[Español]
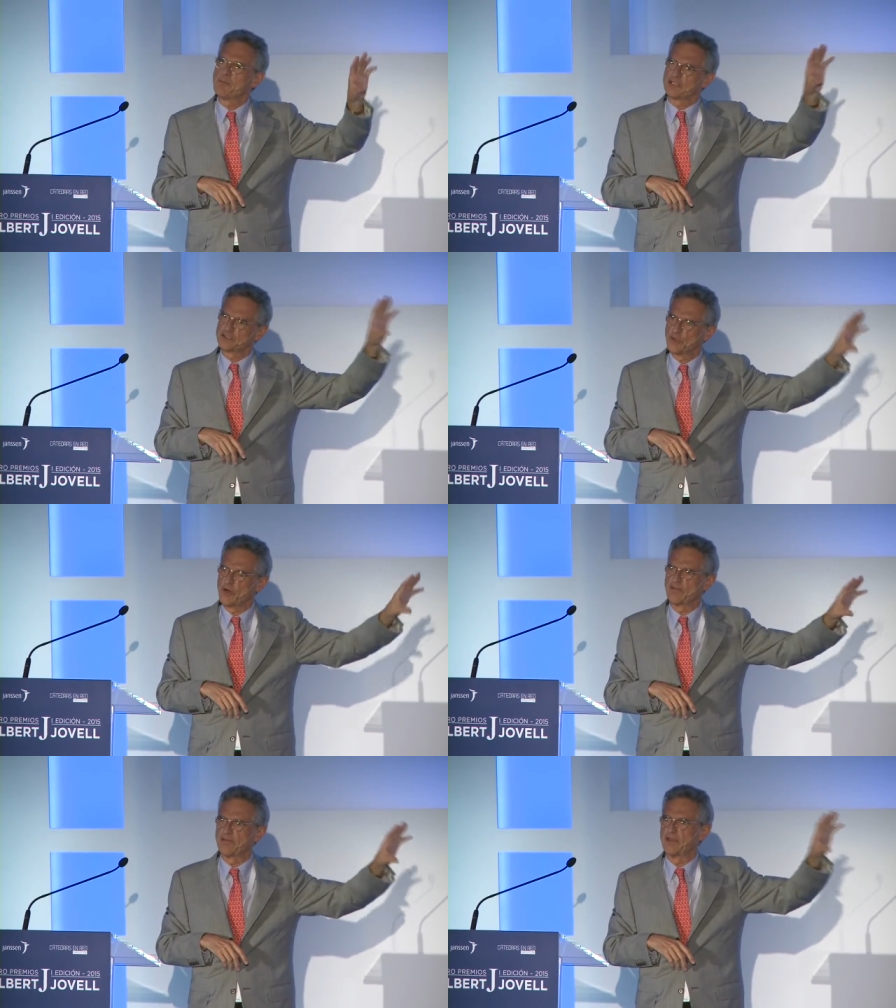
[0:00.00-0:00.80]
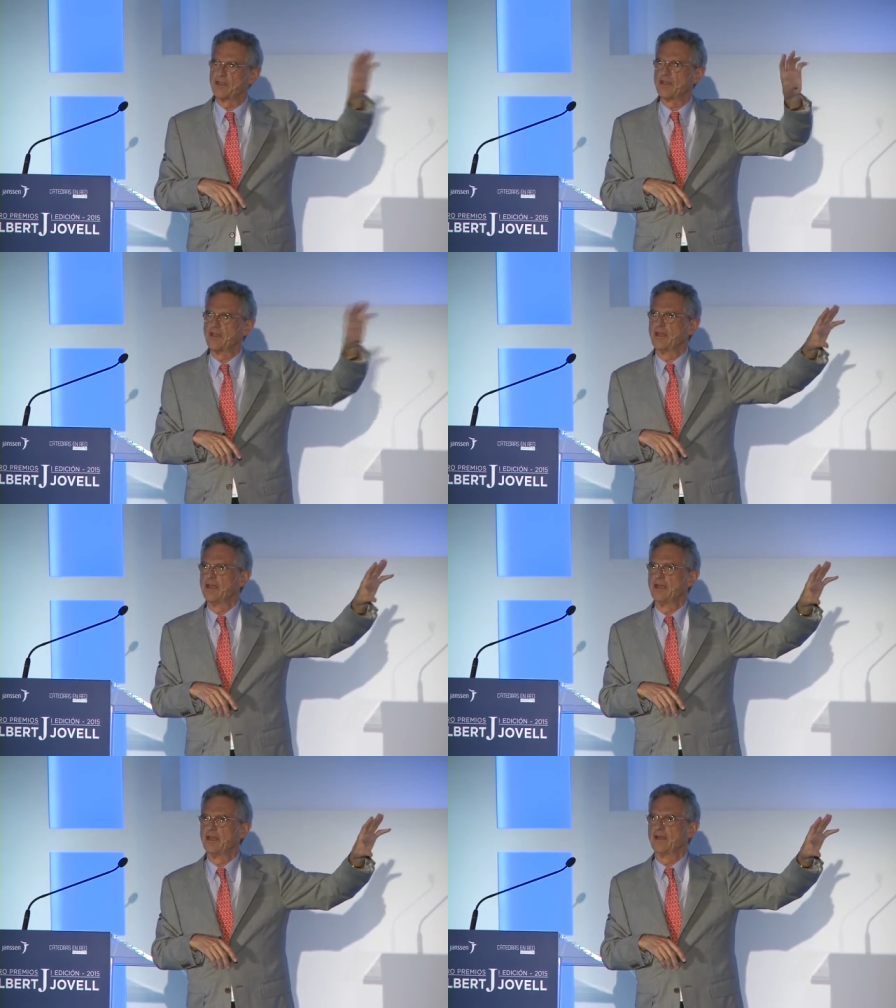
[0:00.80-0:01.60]
me pasó hace
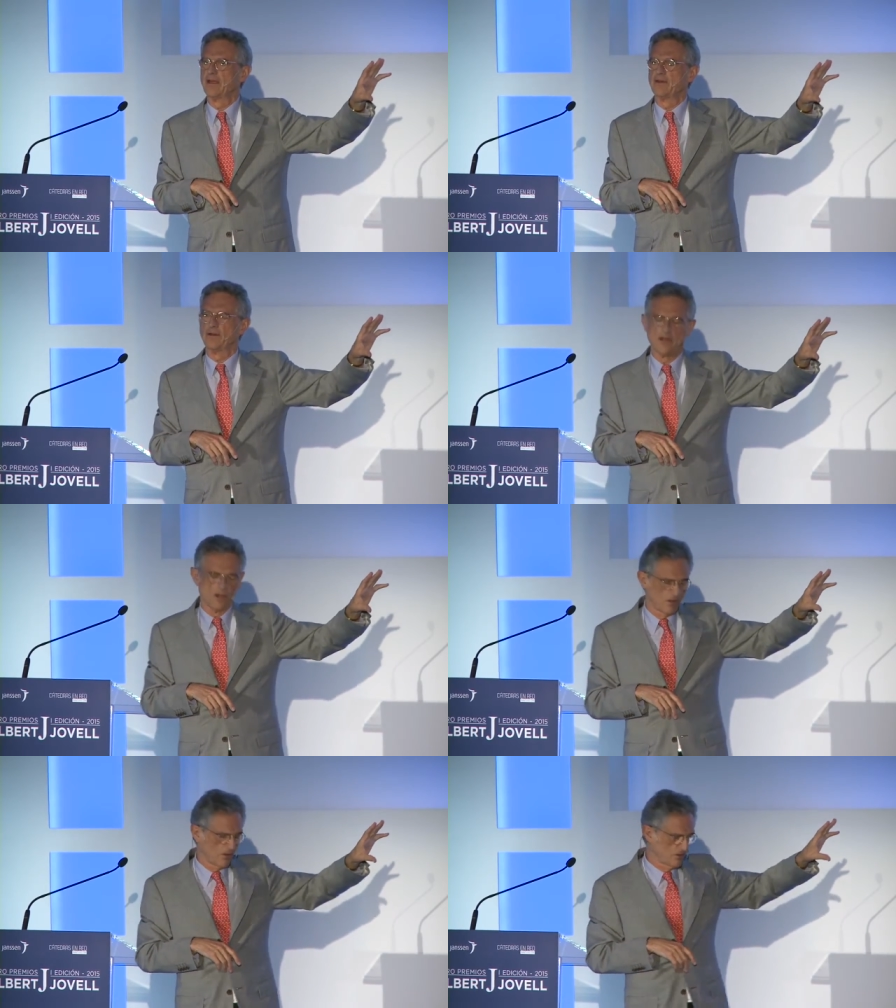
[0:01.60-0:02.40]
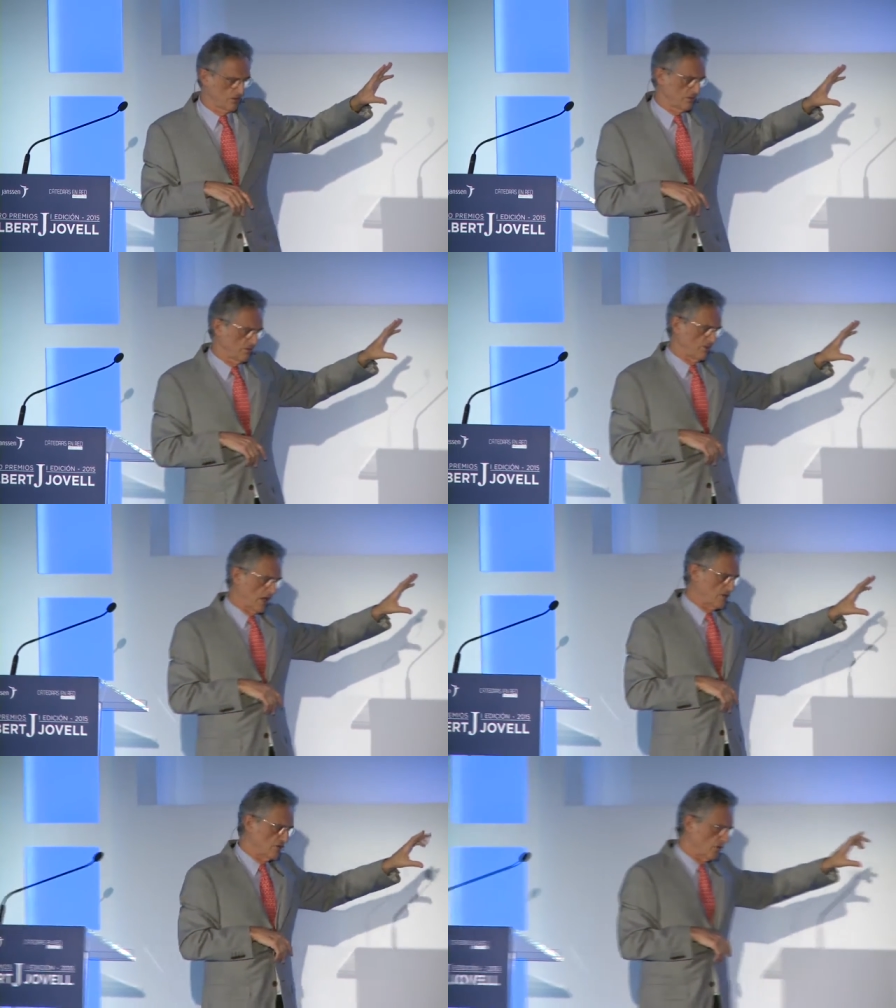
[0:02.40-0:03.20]
eh,
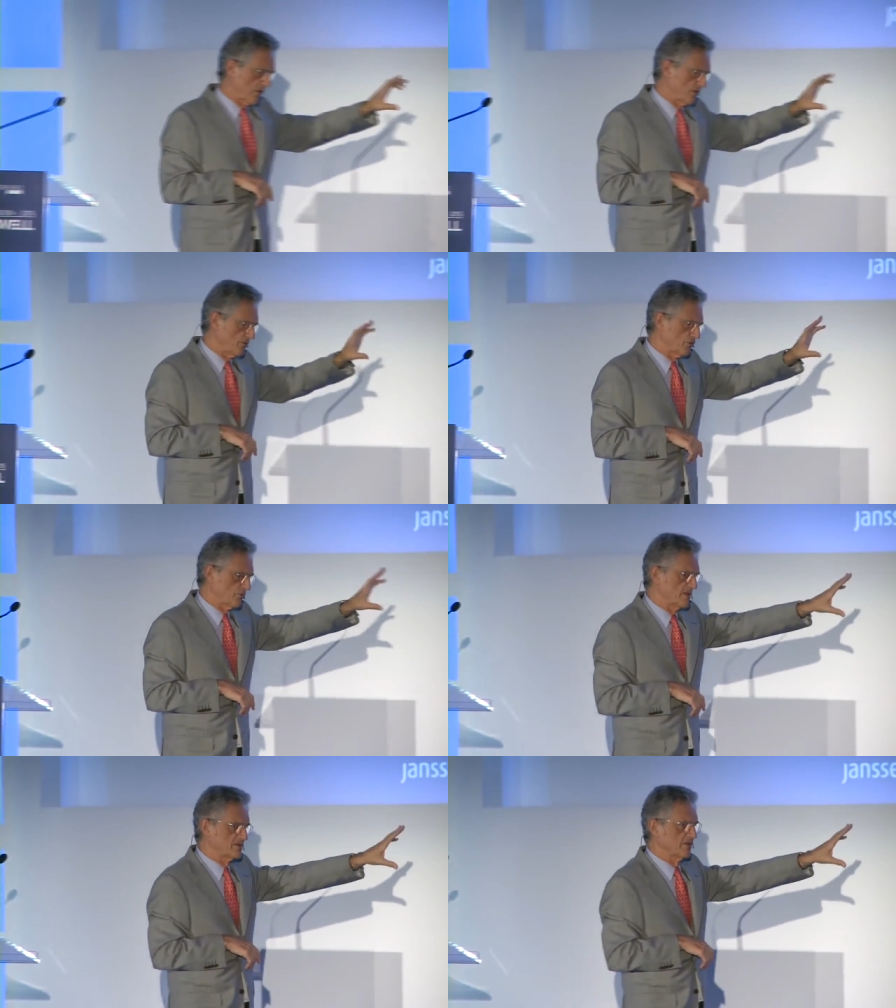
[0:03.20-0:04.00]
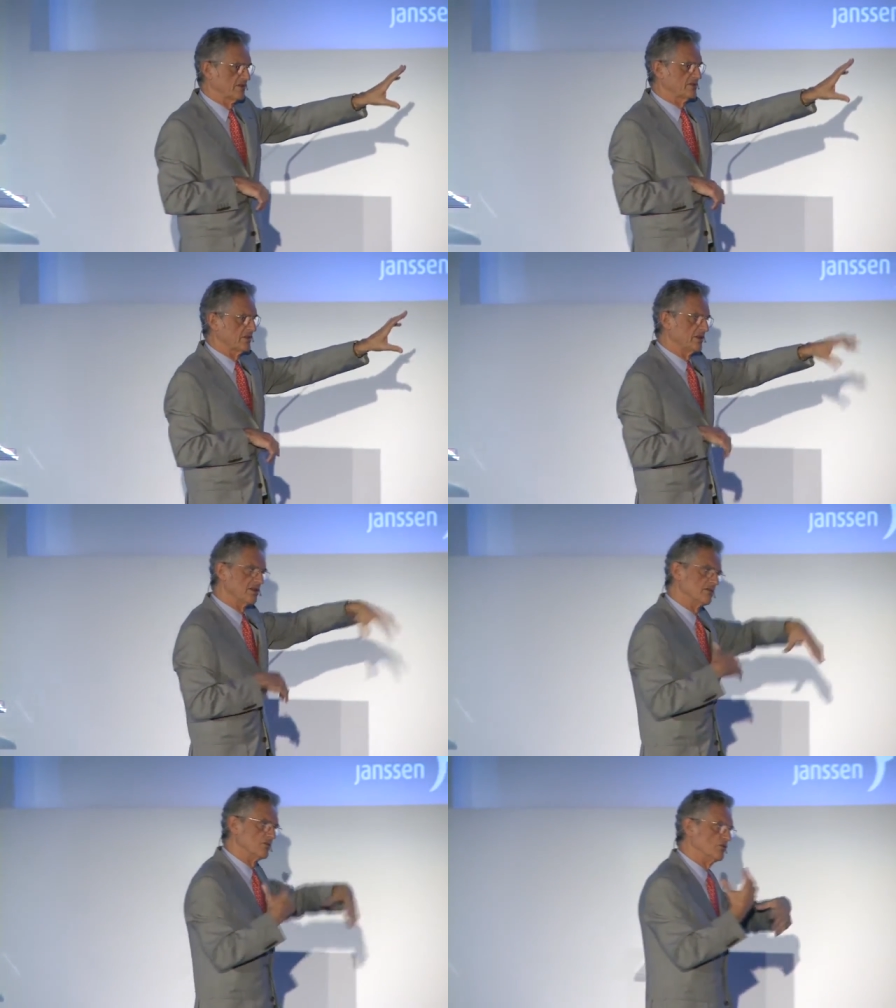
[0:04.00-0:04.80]
un año, hace unos meses,
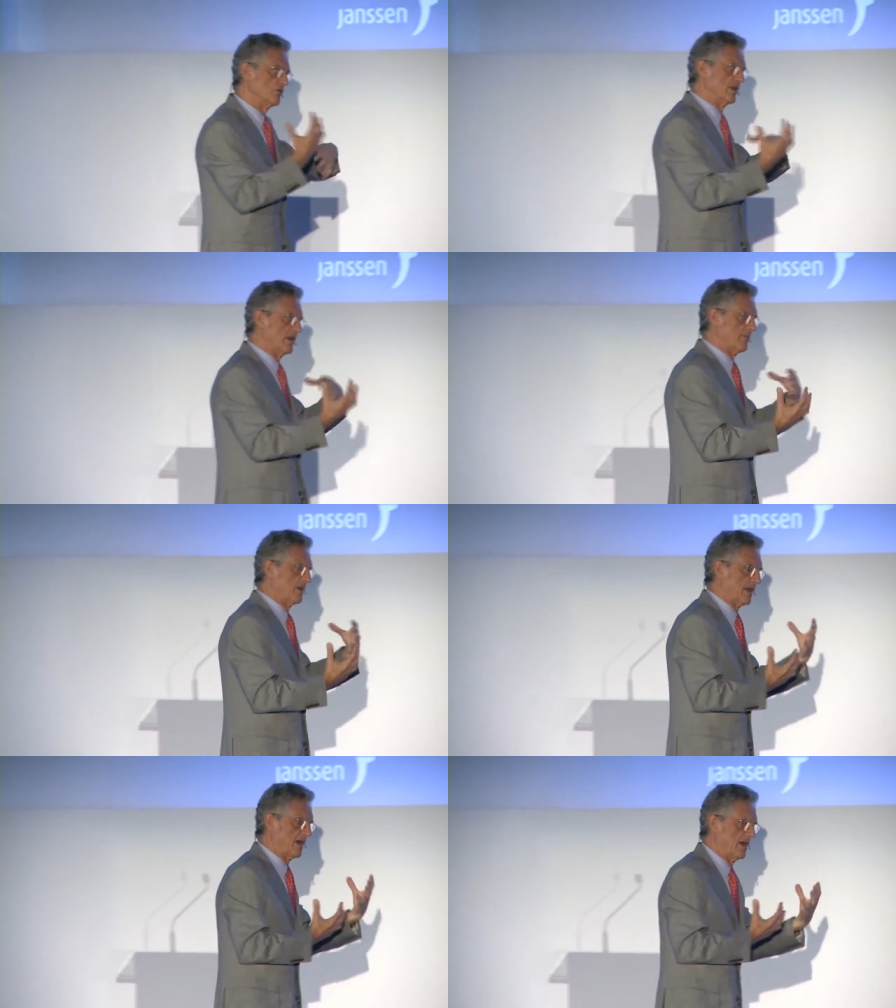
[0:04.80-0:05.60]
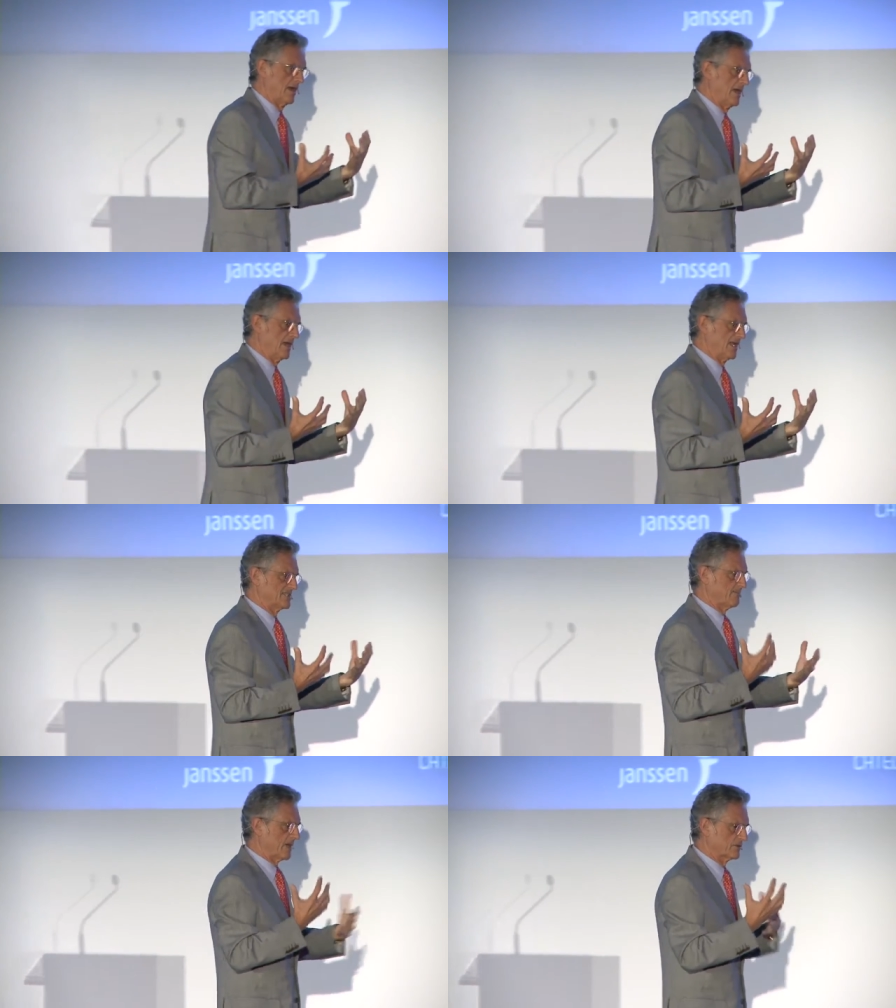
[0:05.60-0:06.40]
y uno ve el
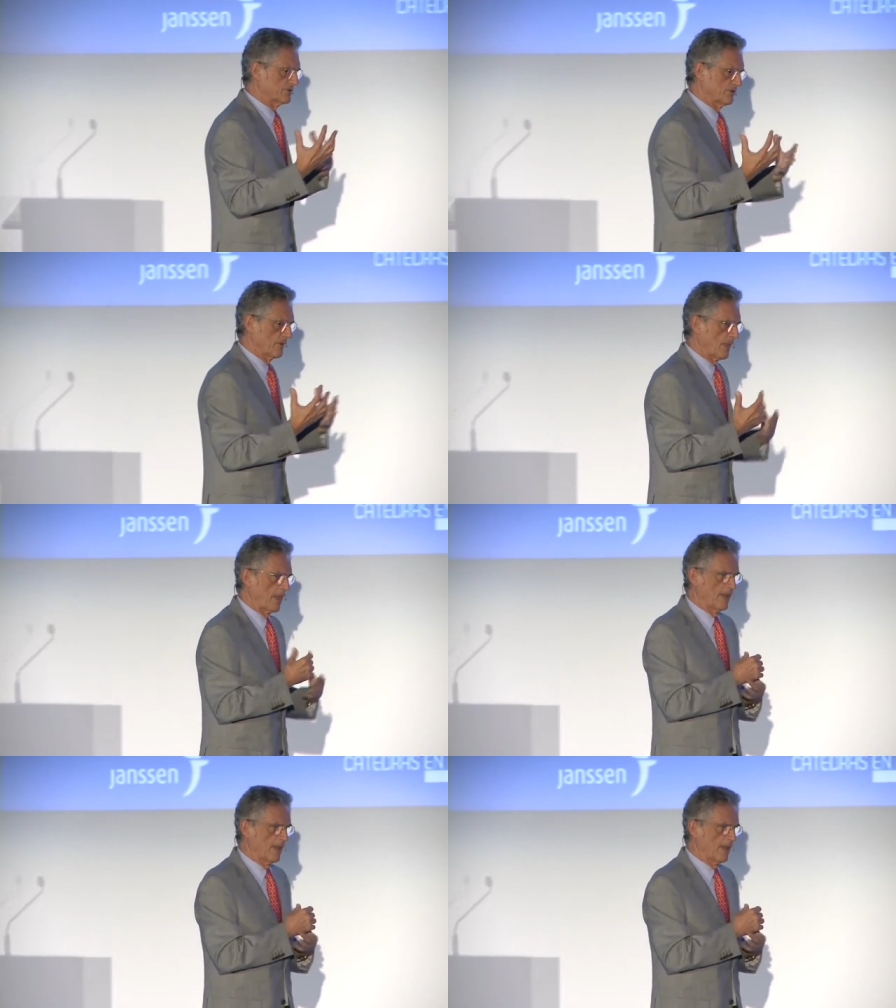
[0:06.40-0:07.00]
aspecto,